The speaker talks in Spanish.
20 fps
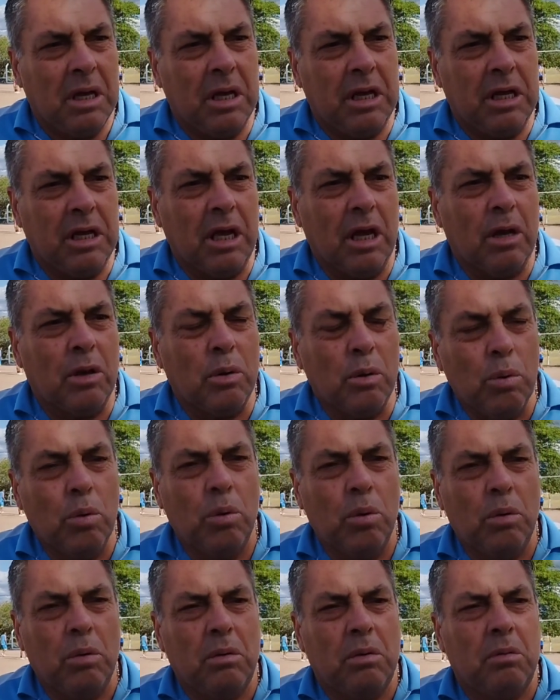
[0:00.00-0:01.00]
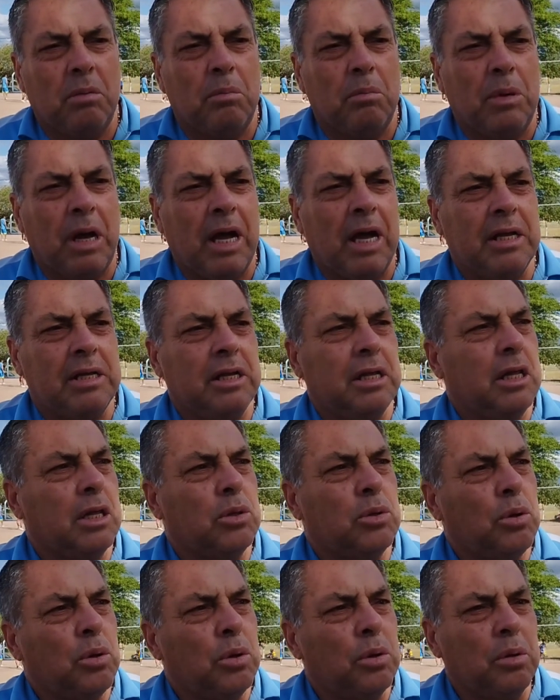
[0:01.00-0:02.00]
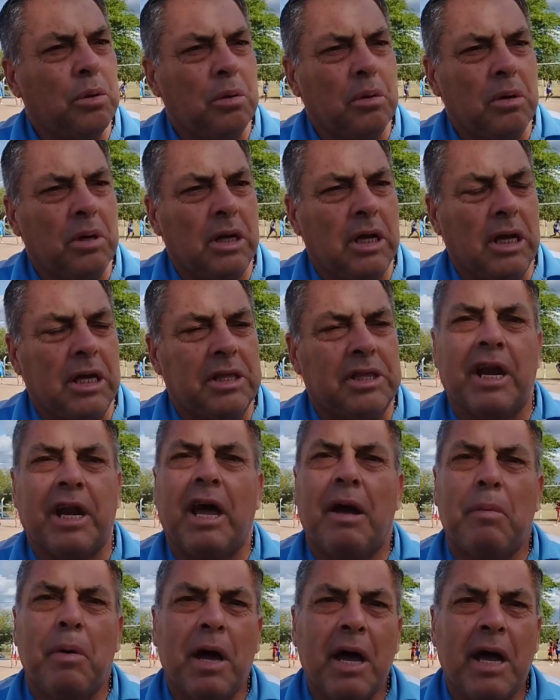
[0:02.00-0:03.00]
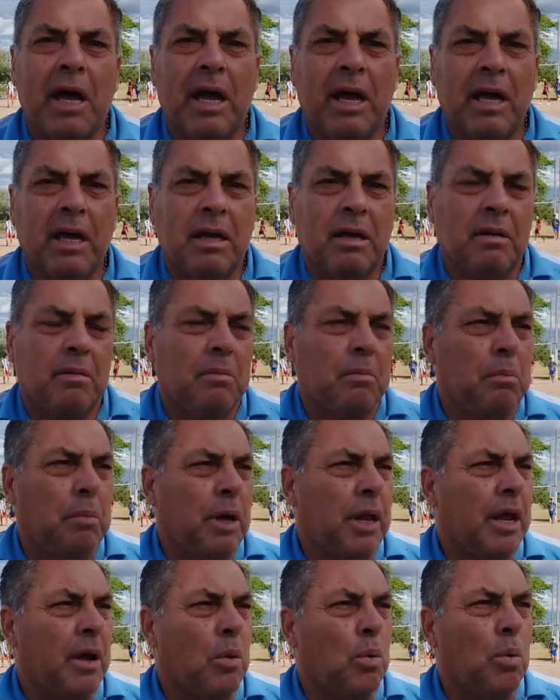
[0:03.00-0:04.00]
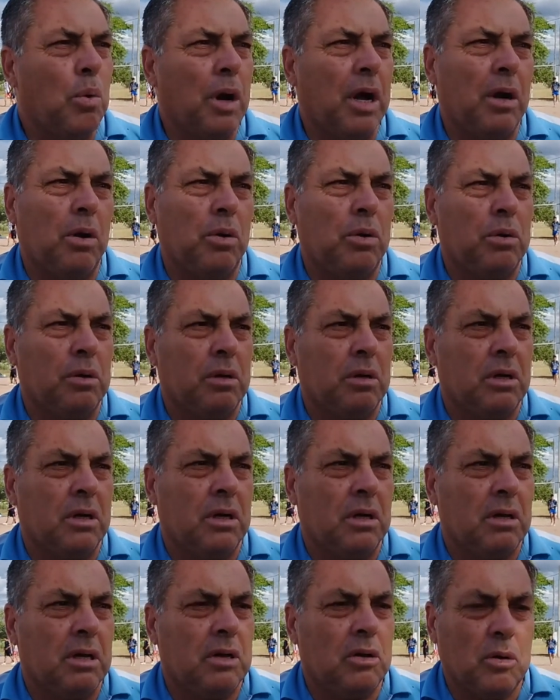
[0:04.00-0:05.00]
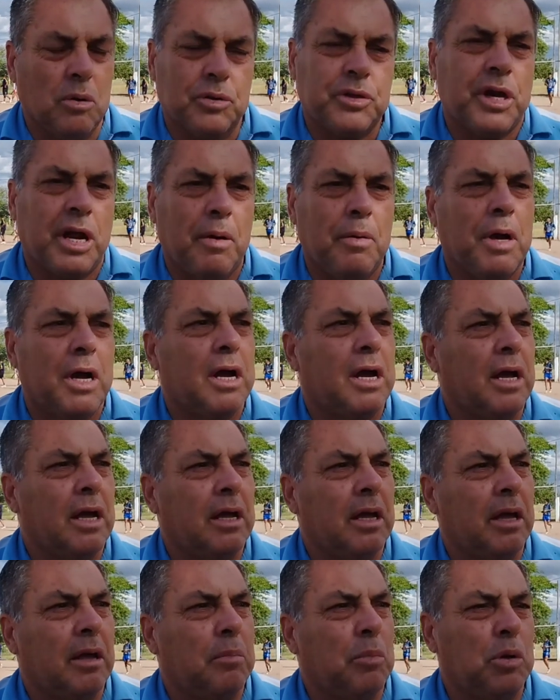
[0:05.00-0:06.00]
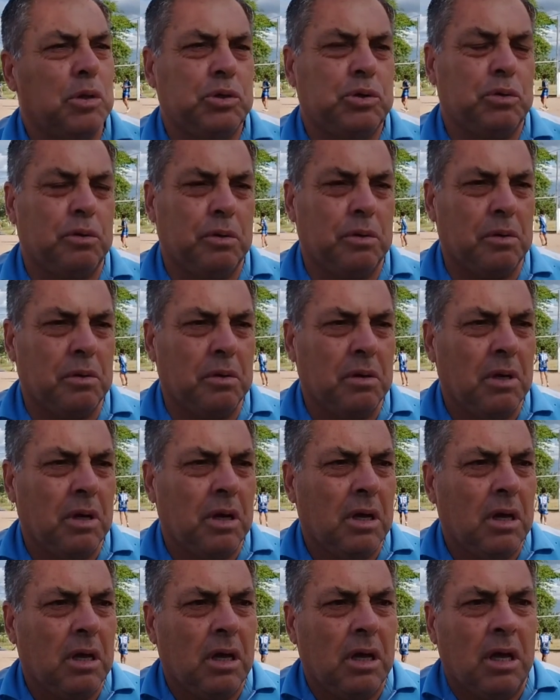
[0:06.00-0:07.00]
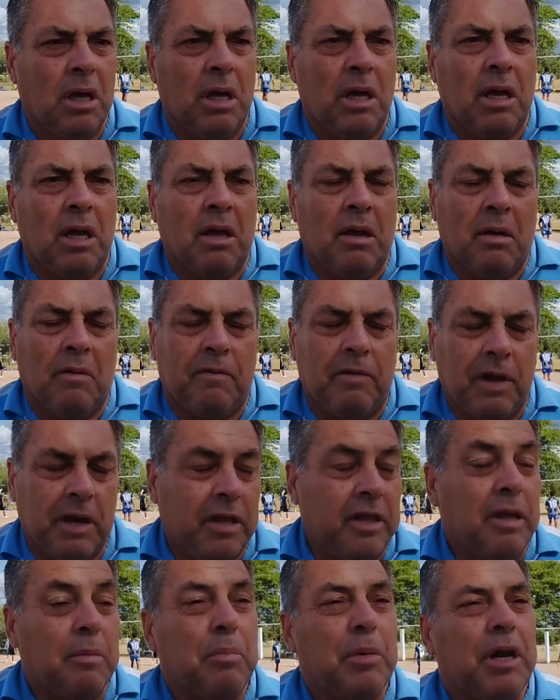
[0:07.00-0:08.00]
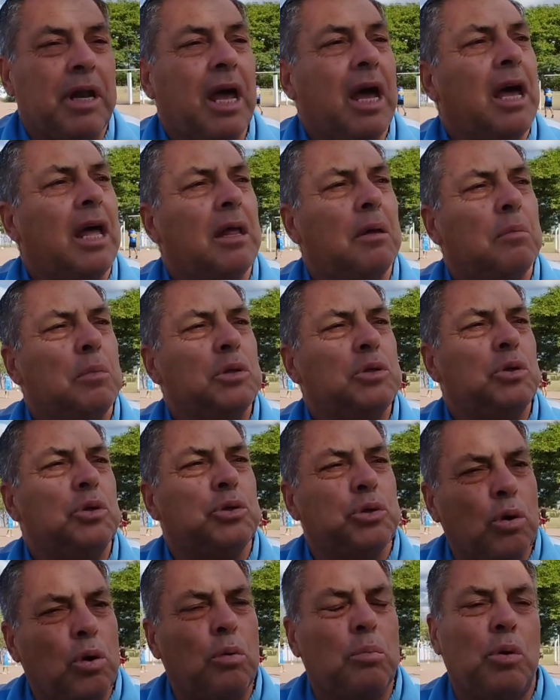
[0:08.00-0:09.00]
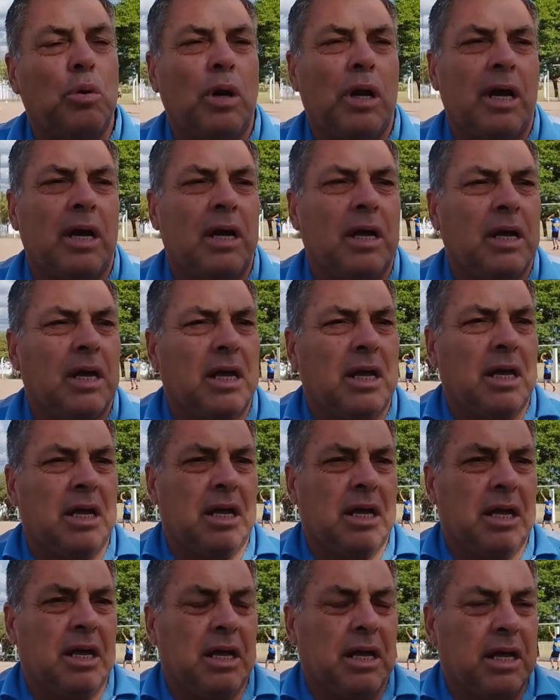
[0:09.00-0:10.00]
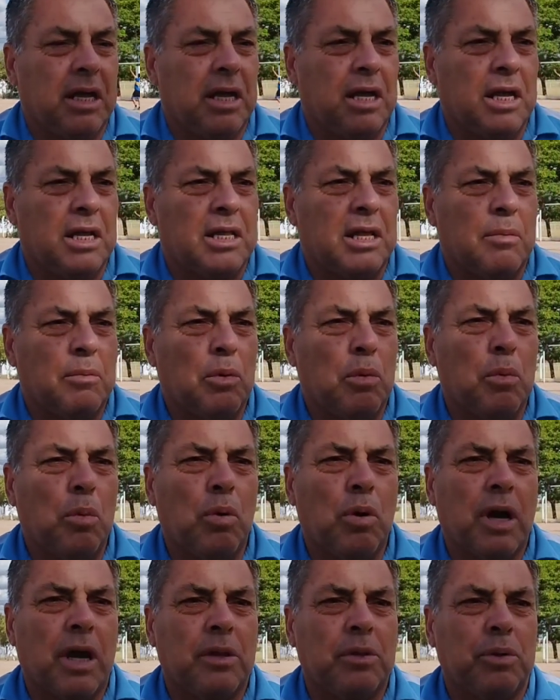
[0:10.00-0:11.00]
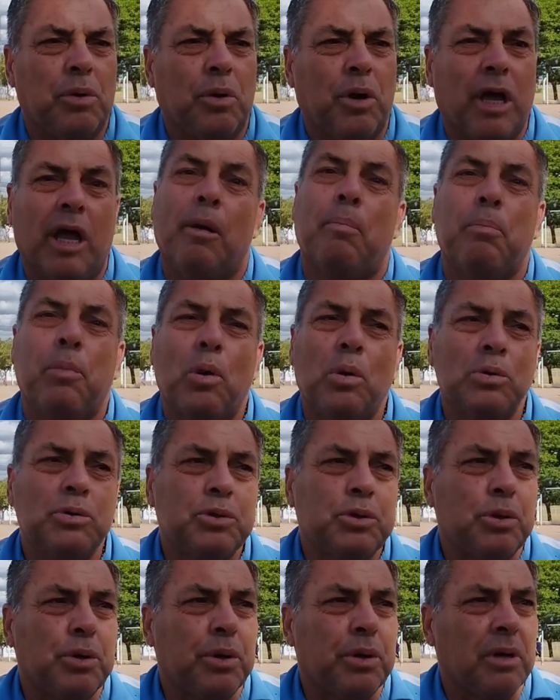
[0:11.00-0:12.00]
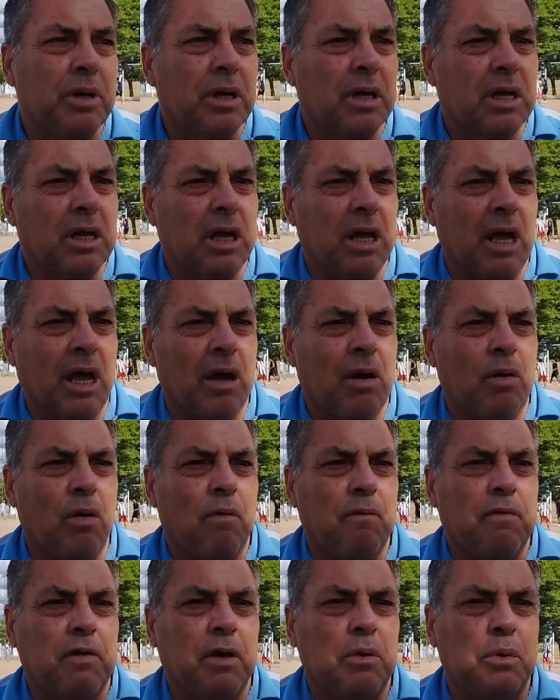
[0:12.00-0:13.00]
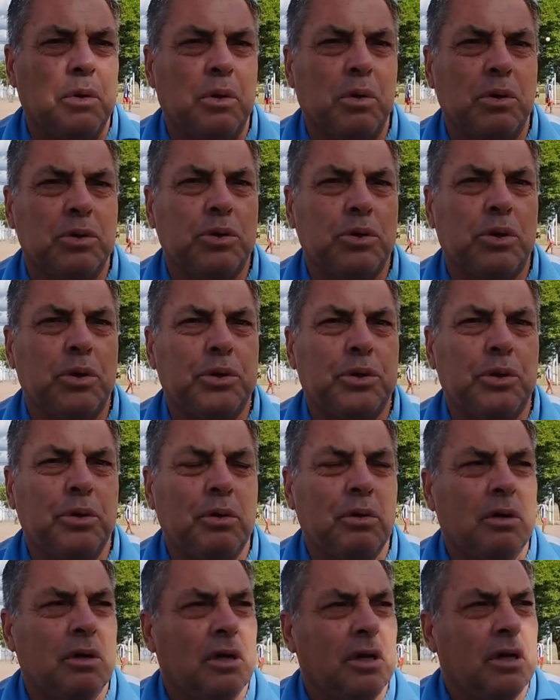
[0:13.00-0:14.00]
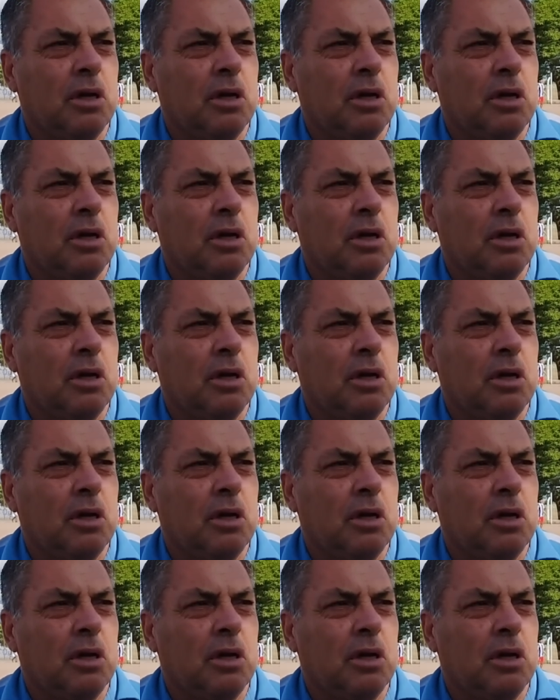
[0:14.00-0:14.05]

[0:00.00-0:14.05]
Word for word: y el club, más allá de todo, eh, trabaja para jugarlo, lo trabaja. Hemos hecho feria de empanadas, mucho tómbola, eh, estamos buscando sponsors que han confiado en nosotros.